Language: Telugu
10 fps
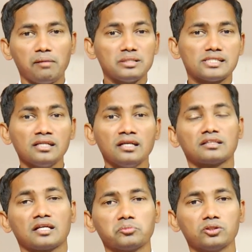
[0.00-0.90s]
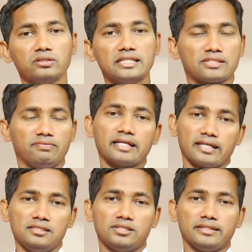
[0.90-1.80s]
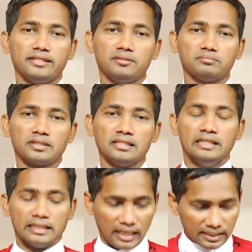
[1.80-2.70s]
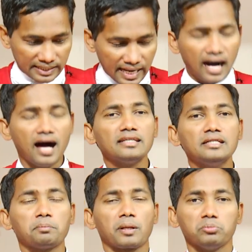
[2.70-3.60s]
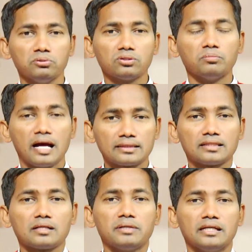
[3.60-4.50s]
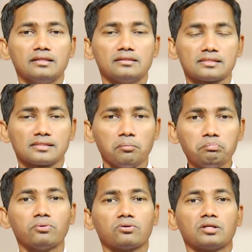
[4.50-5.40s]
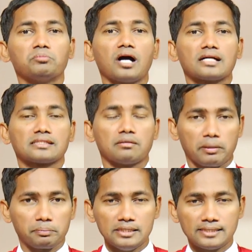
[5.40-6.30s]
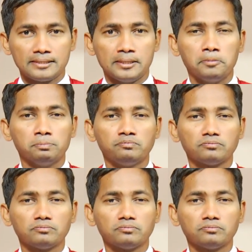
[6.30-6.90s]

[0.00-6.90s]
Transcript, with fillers: ఆమె చిన్నతనములోనే స్వీకరించింది తన దేహాన్ని ప్రభువుకు మాత్రమే సంపూర్ణముగా సమర్పించింది